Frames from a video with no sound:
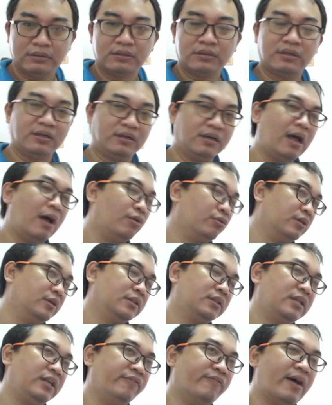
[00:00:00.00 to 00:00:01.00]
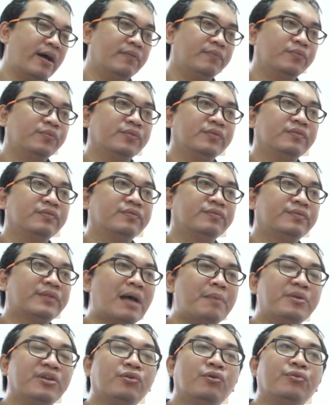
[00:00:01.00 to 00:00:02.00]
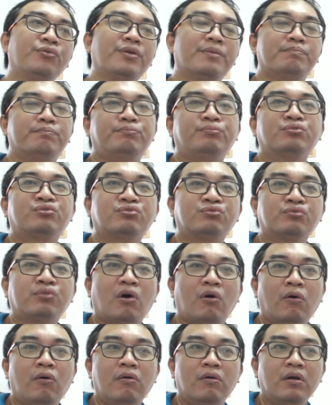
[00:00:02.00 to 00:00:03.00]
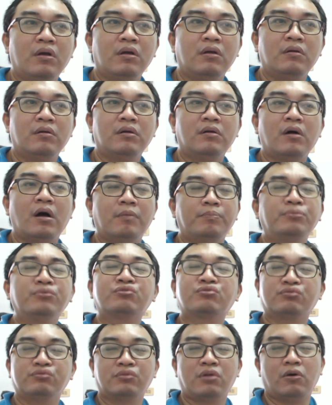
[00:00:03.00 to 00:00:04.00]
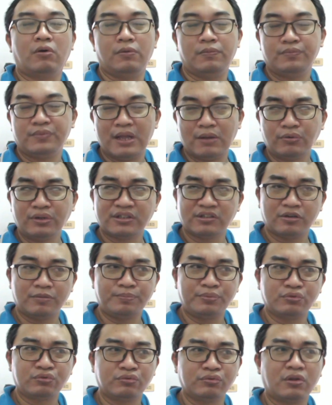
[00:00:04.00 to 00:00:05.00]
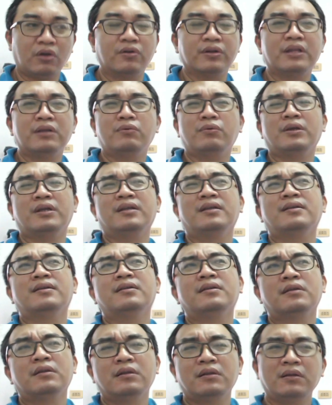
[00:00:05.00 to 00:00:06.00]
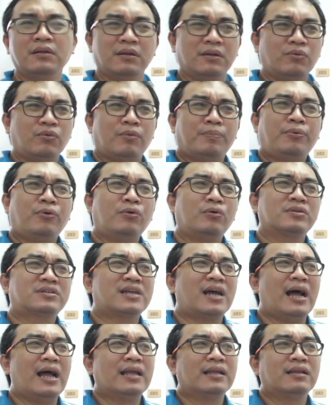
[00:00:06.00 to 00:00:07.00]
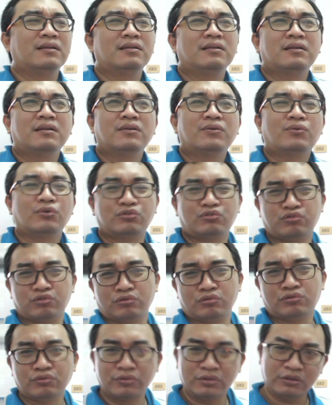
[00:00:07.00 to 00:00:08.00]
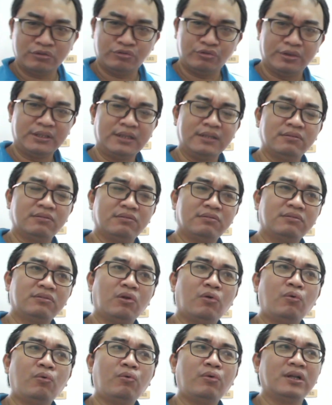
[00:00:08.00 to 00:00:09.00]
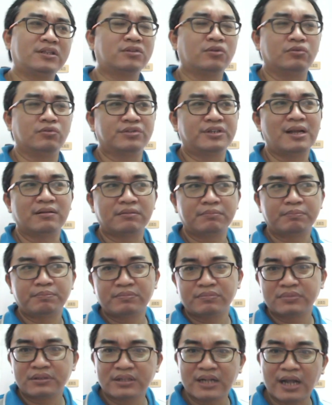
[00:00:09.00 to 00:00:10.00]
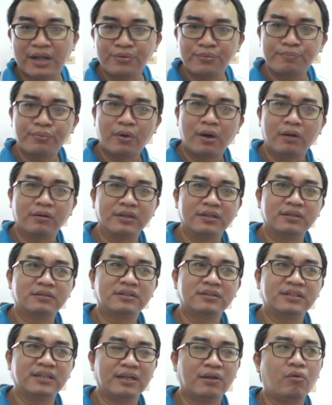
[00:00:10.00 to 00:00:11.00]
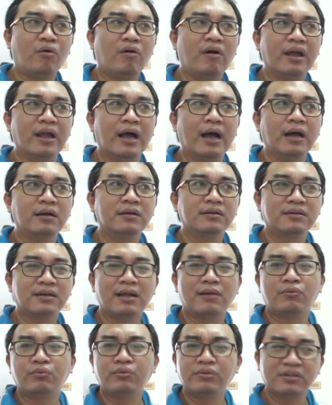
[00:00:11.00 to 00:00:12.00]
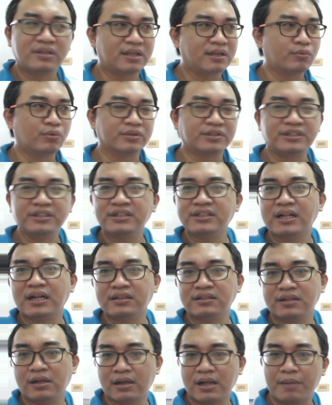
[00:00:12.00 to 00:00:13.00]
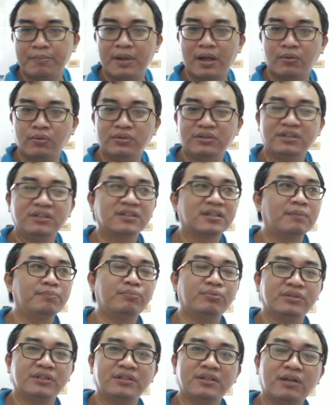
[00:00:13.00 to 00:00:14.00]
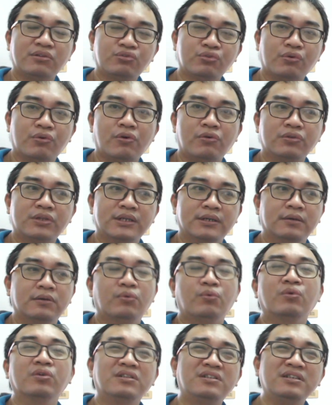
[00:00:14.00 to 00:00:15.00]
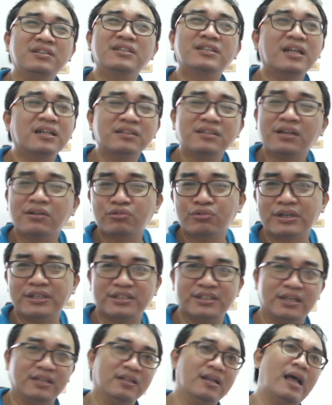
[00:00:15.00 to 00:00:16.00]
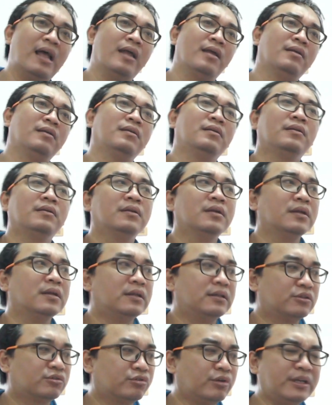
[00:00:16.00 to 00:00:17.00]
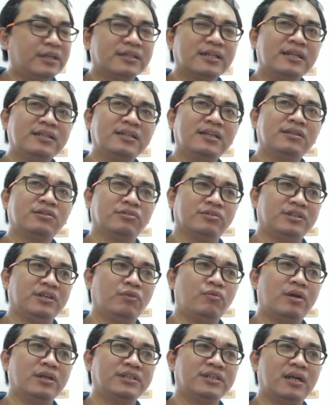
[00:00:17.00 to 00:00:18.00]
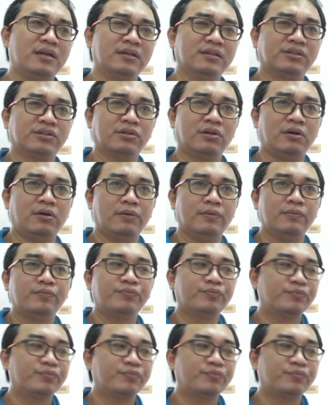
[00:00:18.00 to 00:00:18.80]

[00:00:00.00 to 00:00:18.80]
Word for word: 很好的地方。他们永远不出头，啊不出头，那为什么不出头？因为我破财，我所做的决定都会走向财运不好的这一块啊。那问题，我经商是要干嘛？我经商不是要做功德，我经商是要赚钱的。所以在这种情况下的时候，